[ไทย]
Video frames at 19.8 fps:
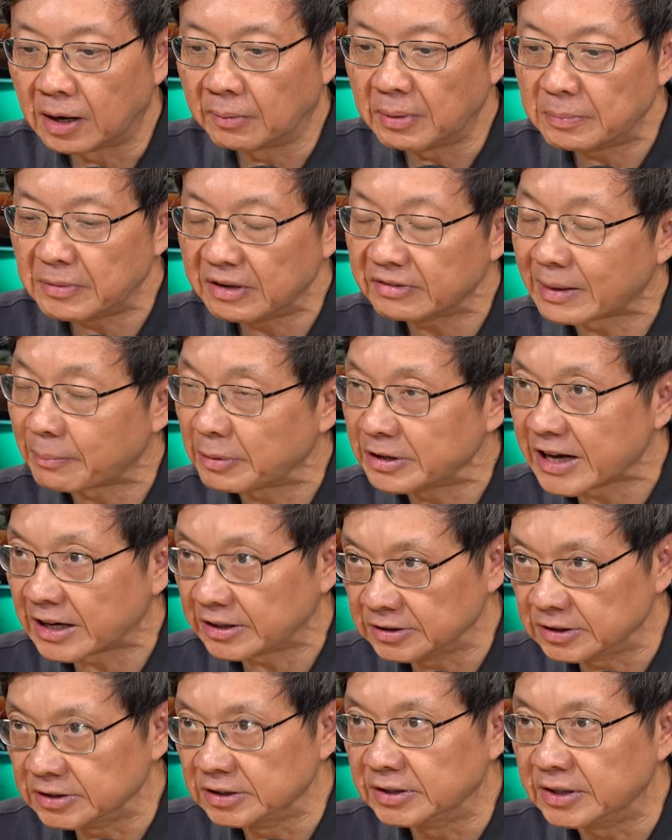มันมีศัพท์บัญญั
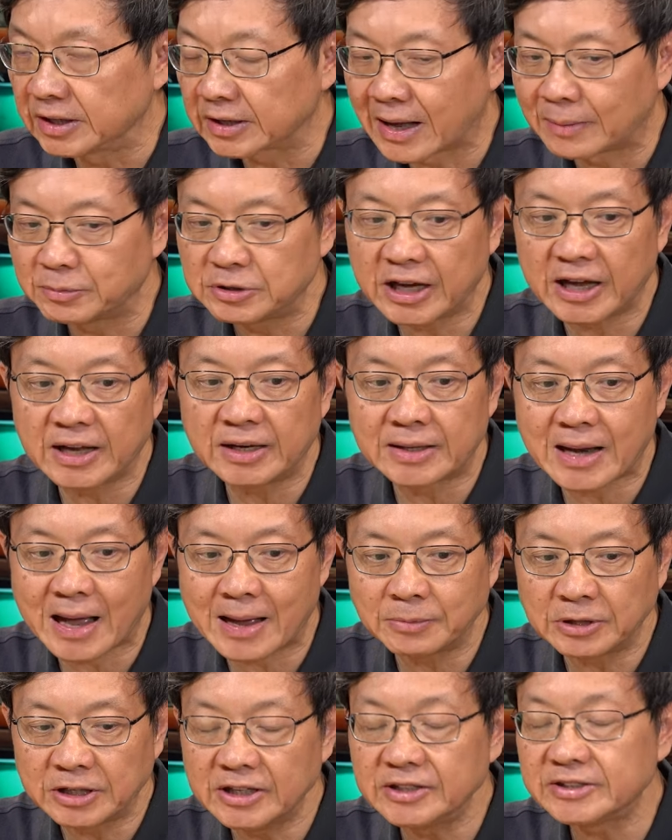ติอื่นๆนะครับเช่น
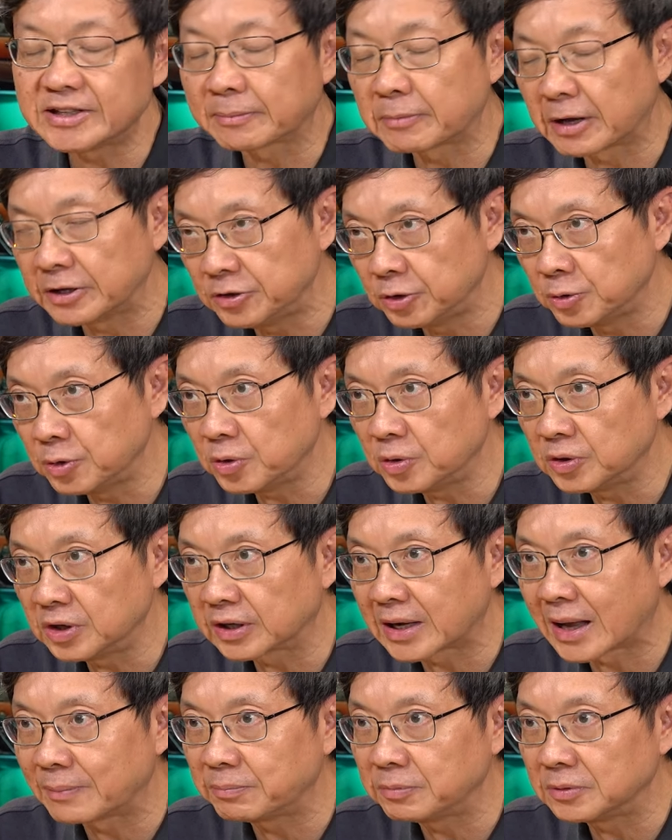น้ำขึ้นจากพายุ
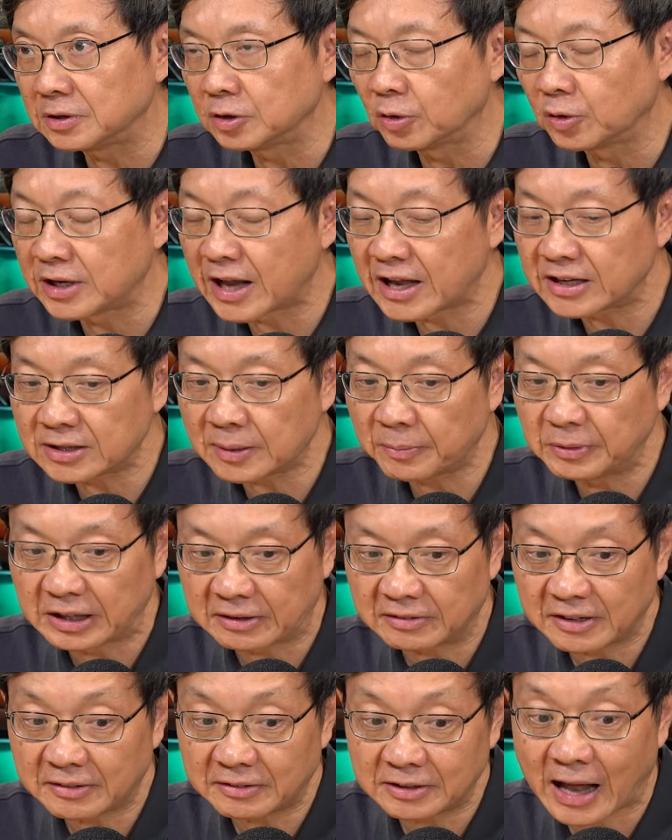นะครับโดยราชบัณ
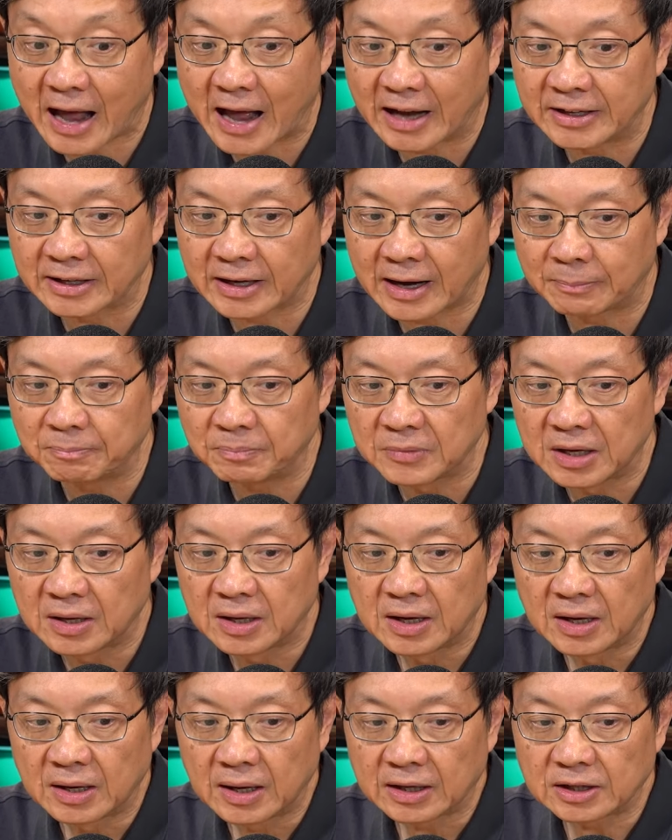ฑิตสถานนะครับ
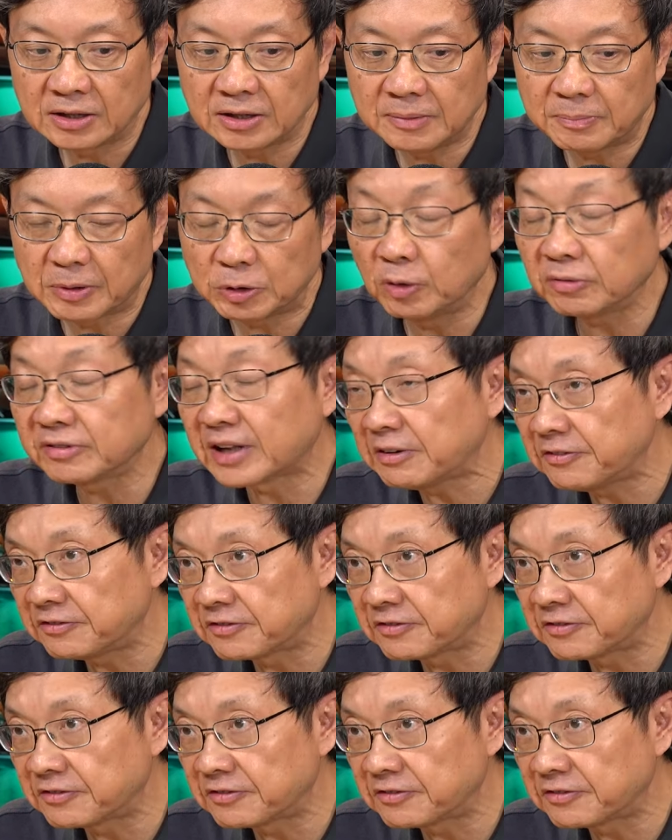ขึ้นพายุซัด